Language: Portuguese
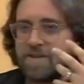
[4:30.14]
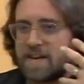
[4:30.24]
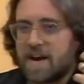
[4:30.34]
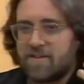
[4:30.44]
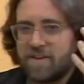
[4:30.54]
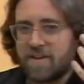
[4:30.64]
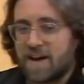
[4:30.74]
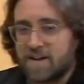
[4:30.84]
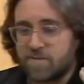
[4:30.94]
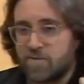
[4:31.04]
Quando você gravava
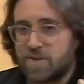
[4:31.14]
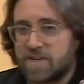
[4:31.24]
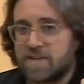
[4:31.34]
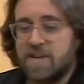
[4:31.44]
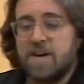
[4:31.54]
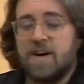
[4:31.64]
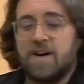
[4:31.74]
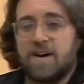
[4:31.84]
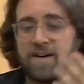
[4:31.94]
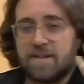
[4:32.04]
aquelas músicas
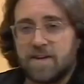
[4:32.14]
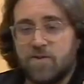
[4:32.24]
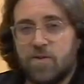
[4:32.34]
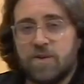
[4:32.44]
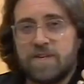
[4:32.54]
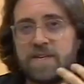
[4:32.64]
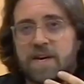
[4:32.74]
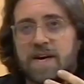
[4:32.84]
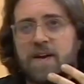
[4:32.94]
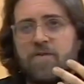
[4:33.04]
uh, anteriores,
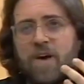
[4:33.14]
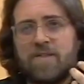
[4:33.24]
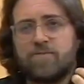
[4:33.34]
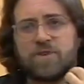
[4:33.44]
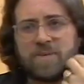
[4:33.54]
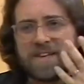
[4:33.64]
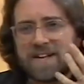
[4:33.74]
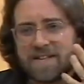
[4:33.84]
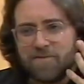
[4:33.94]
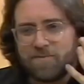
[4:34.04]
eu falava, puxa, mas
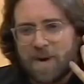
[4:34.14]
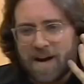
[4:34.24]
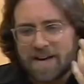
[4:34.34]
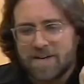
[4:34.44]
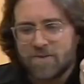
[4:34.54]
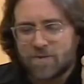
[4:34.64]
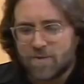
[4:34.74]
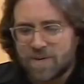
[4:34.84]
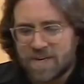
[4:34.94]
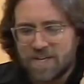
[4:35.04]
ela tem um balanço,
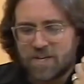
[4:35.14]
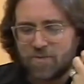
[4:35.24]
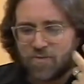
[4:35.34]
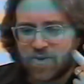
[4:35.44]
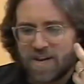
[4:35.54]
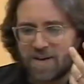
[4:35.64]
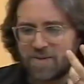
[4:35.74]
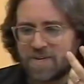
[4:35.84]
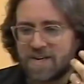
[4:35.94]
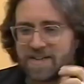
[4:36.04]
um ritmo, um
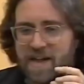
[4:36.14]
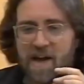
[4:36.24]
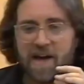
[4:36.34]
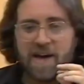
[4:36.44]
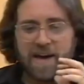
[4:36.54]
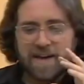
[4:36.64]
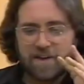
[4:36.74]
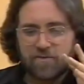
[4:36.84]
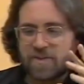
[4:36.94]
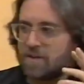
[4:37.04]
jeito de cantar. E
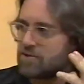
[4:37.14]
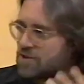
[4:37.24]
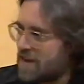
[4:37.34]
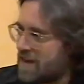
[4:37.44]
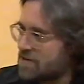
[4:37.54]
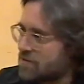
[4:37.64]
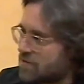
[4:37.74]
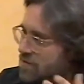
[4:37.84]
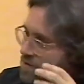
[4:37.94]
mas os eu teus acho que eu, tô, eu acho que